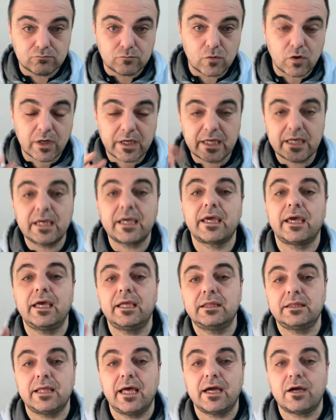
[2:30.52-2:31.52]
una
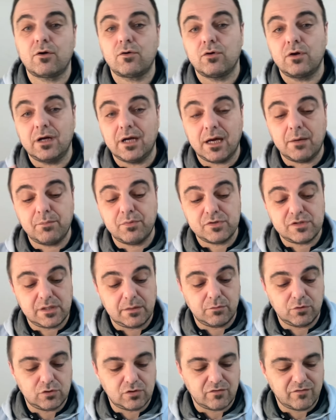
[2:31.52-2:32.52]
chicchetta, ecco, la
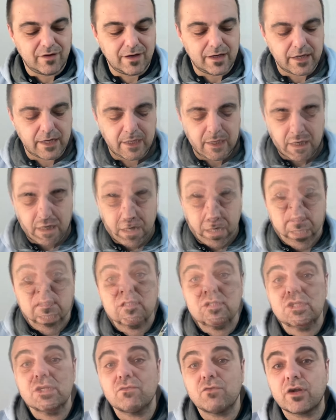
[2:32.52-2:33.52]
possiamo trovare.
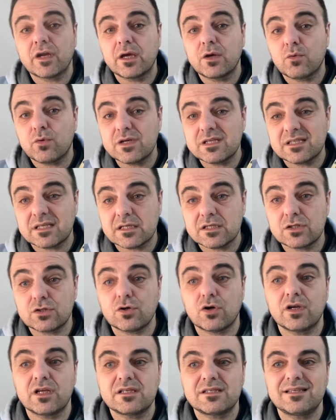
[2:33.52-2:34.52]
Dicevo che in questa
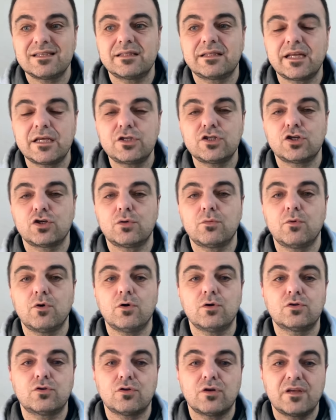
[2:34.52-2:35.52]
storia si intrecciano
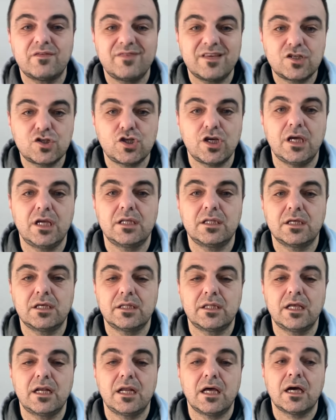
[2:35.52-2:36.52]
molto le
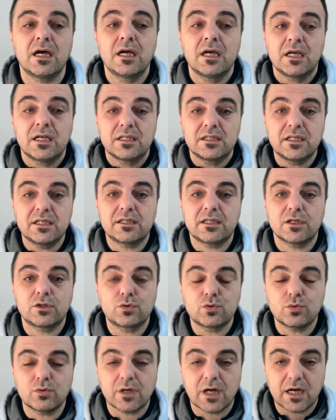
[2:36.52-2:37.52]
vicende della
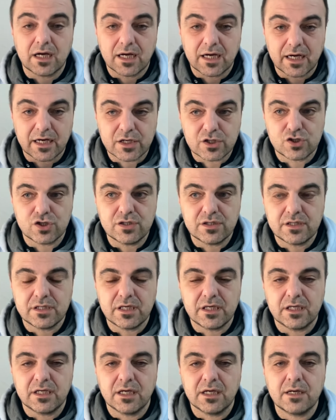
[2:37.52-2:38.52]
dittatura
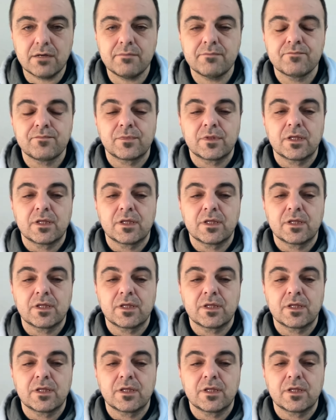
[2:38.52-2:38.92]
argentina,